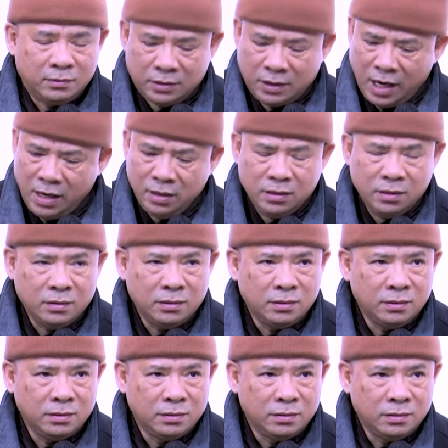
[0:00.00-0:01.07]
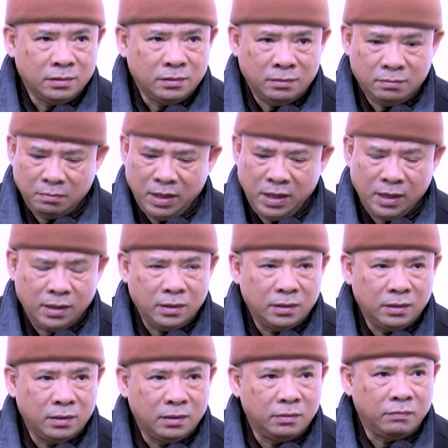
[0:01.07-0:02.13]
Thân, miệng
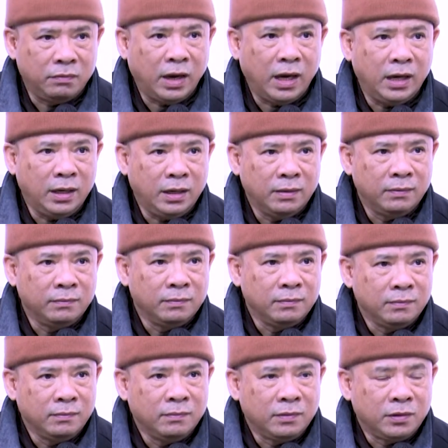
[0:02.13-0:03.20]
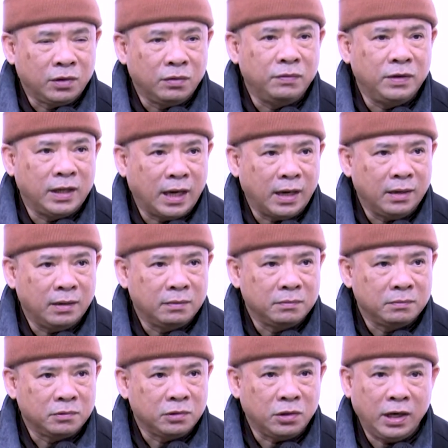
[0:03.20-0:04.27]
và ý. Quý vị thấy.
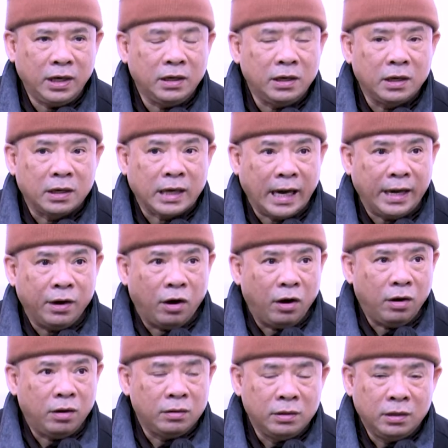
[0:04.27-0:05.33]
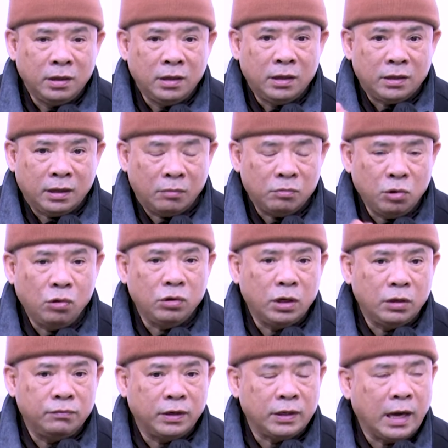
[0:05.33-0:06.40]
Cho nên cái đó trong ngôn
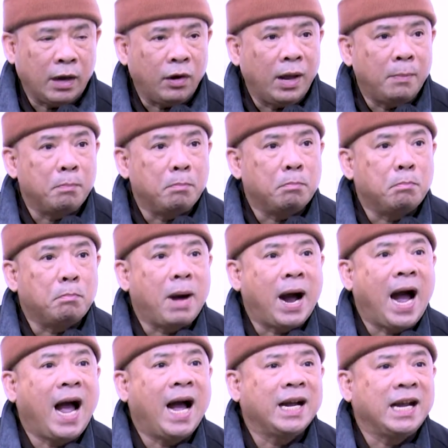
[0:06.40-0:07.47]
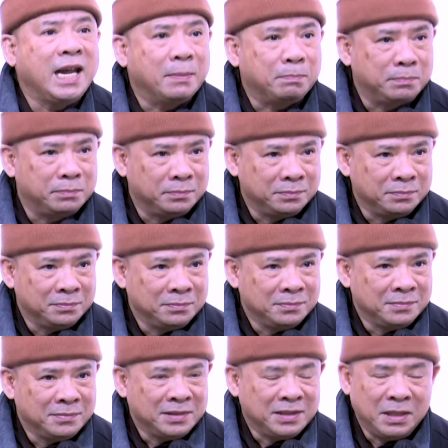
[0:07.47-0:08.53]
ngữ Phật giáo là ba nghiệp.
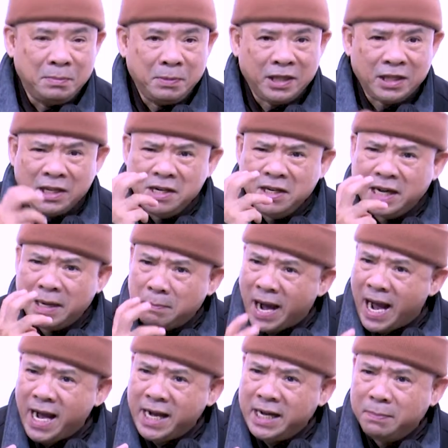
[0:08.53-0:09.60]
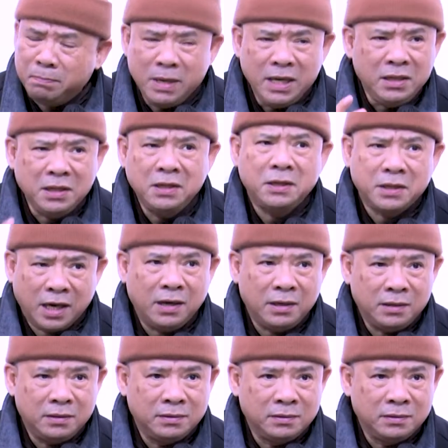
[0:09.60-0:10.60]
Nhưng mà từ cái ba nghiệp bình thường nữa,